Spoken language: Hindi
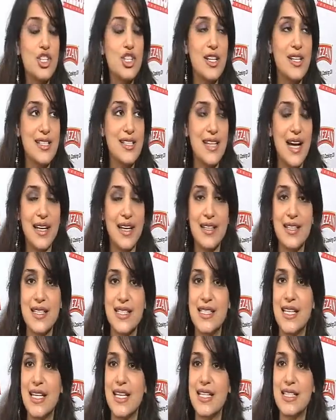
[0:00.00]
अच्छे
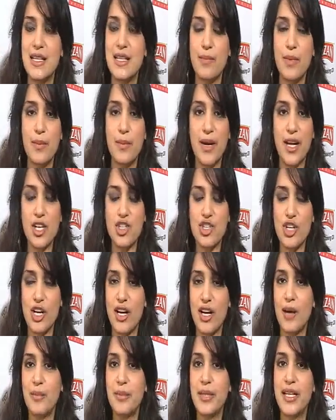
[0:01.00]
डिजाइनर्स थे सबने बड़ा अच्छा
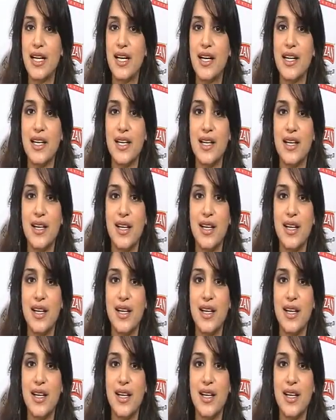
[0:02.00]
काम दिखाया